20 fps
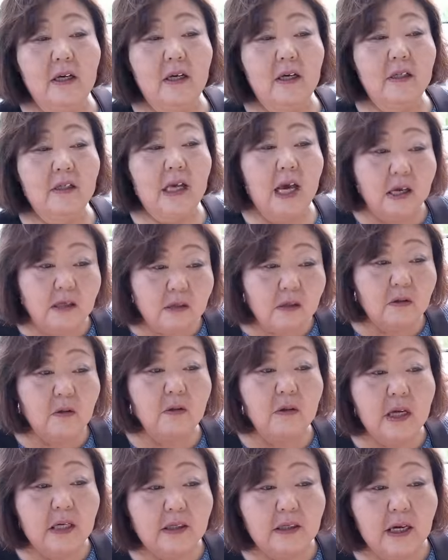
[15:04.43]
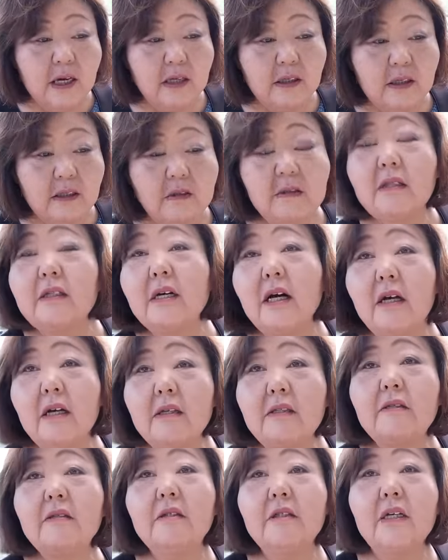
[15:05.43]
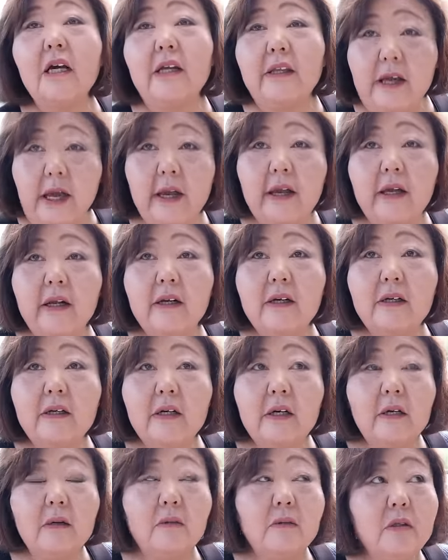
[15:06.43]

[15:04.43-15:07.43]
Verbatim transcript: 山荘屋さん行って探すしかない、普